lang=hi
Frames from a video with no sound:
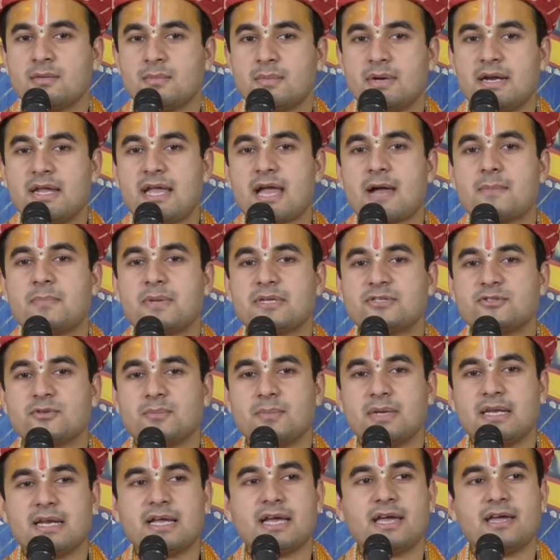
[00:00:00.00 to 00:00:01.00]
मड़िया पे जो
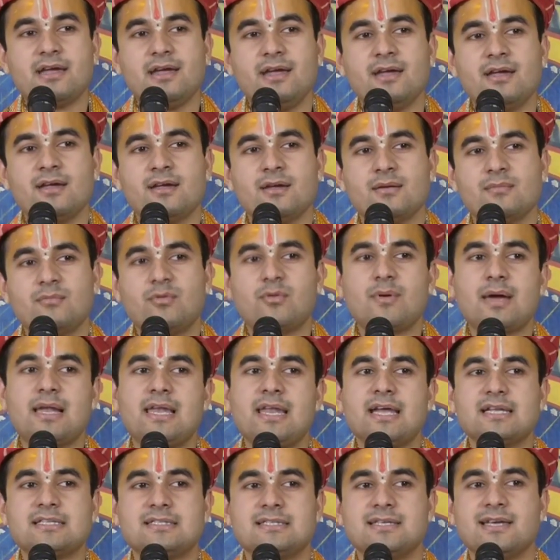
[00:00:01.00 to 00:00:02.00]
मिल गई वो
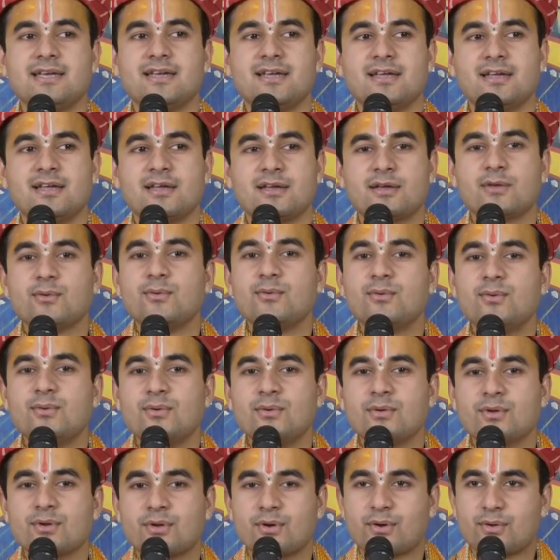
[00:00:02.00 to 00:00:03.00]
वाले अच्छे हैं क्यों
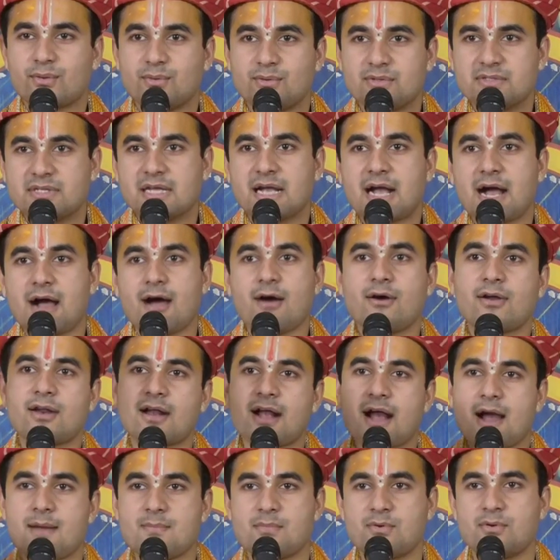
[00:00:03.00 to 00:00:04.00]
क्योंकि उनसे कहा और
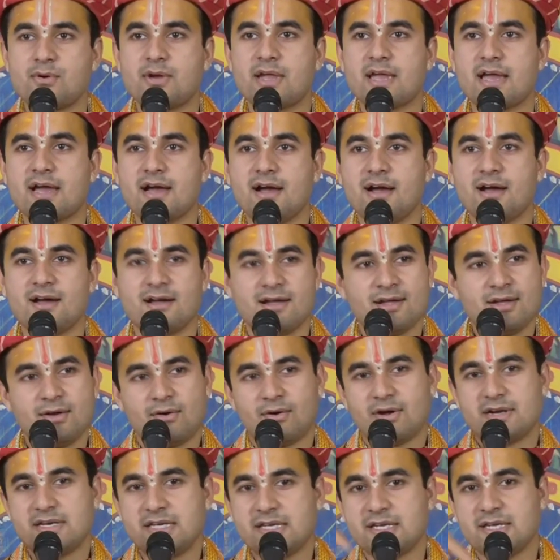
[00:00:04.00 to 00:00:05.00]
काम हो गया
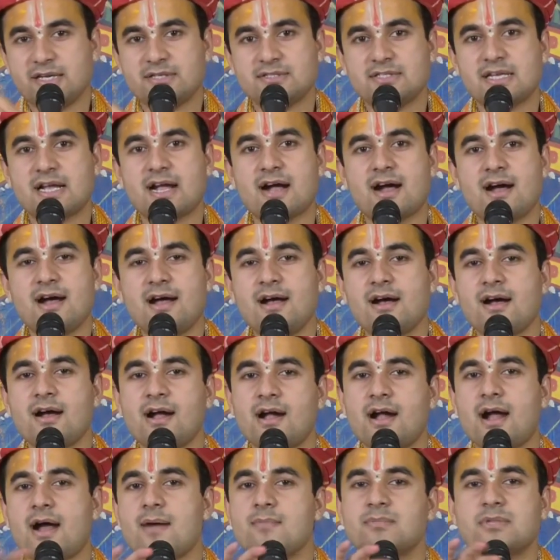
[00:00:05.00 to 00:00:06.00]
और ये इनसे कहा
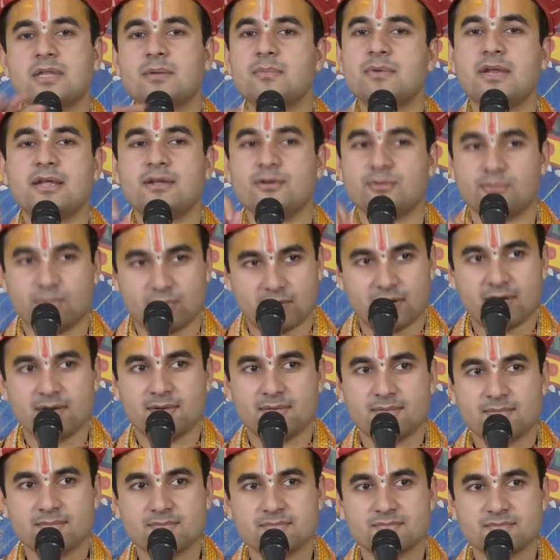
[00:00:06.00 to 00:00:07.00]
काम तब नहीं हुआ
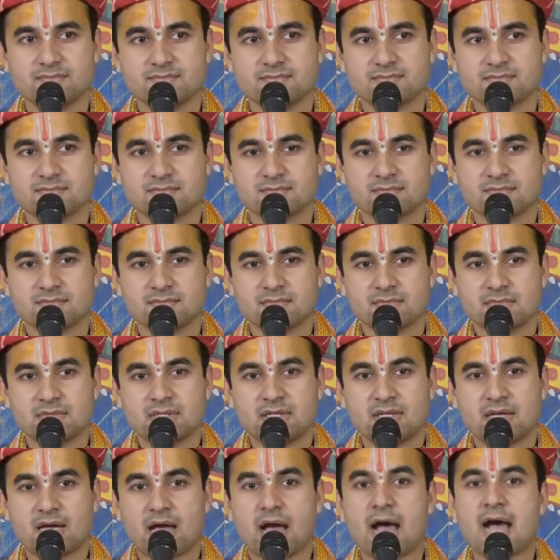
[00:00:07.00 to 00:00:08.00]

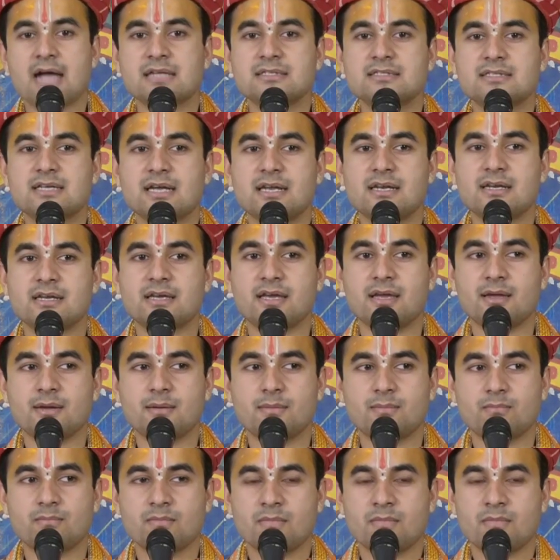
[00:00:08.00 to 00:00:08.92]
आजकल के